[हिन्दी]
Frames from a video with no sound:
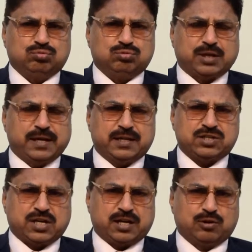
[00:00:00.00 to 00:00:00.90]
ज़ाहिर है
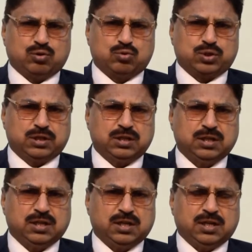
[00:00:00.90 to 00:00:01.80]
सारे लोगों की
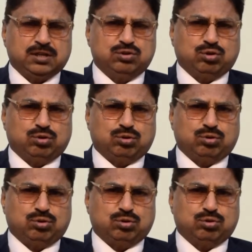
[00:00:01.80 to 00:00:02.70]
जो
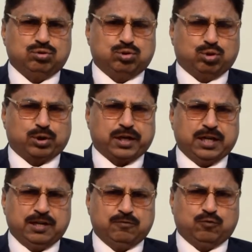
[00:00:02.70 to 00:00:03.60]
दौड़
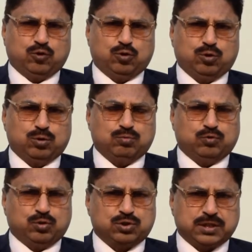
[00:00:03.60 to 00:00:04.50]
है वो
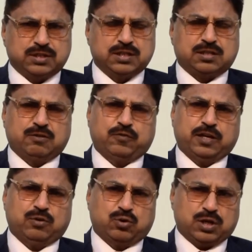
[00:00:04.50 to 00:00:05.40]
वो सिंध की तरफ
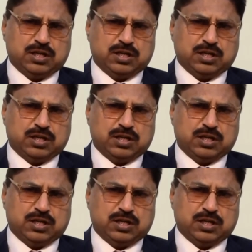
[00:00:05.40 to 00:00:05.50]
है और